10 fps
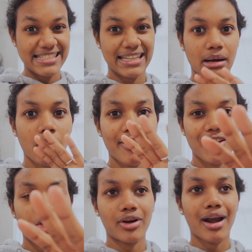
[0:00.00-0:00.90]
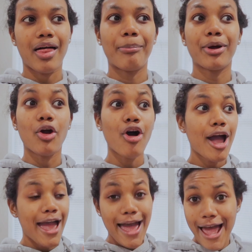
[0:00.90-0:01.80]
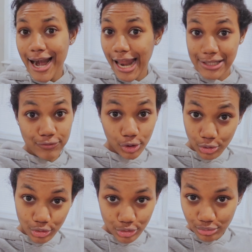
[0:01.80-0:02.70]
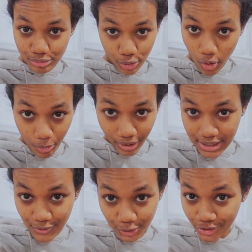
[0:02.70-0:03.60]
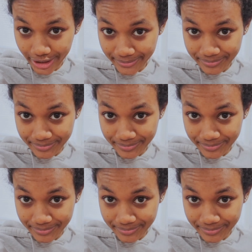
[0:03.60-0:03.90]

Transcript: Ni siquiera me he bañado ni nada, pero las fotos tomo por las fotos, ¿eh?